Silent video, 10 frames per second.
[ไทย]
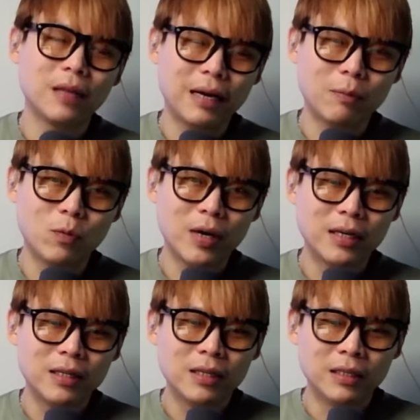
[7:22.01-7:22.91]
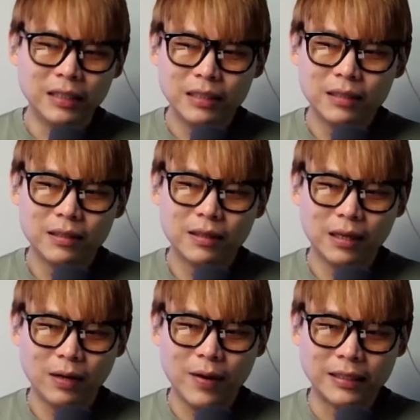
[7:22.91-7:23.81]
นะครับว่าเฮ้ย
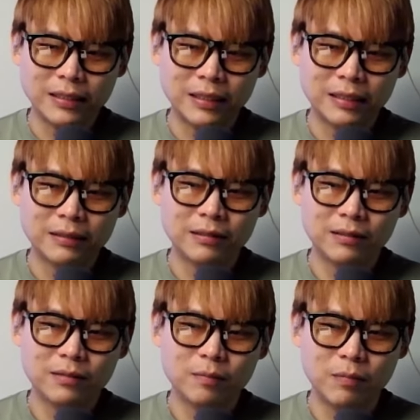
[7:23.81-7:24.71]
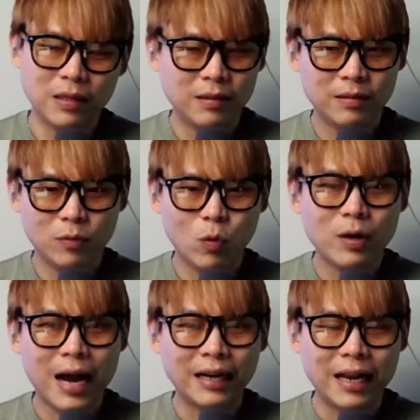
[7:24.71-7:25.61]
เขาอาจจะมีโอ
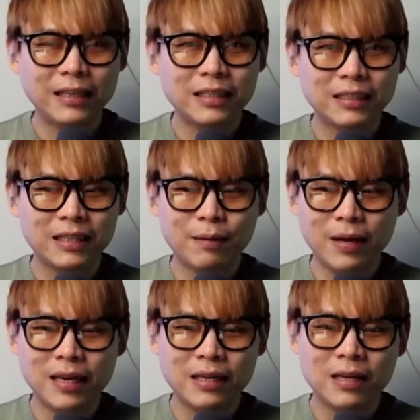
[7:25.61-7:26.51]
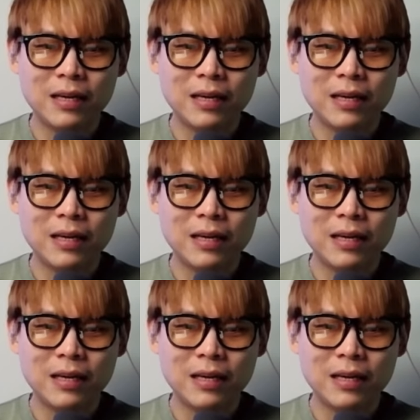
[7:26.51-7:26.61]
กาสนะที่จะทำให้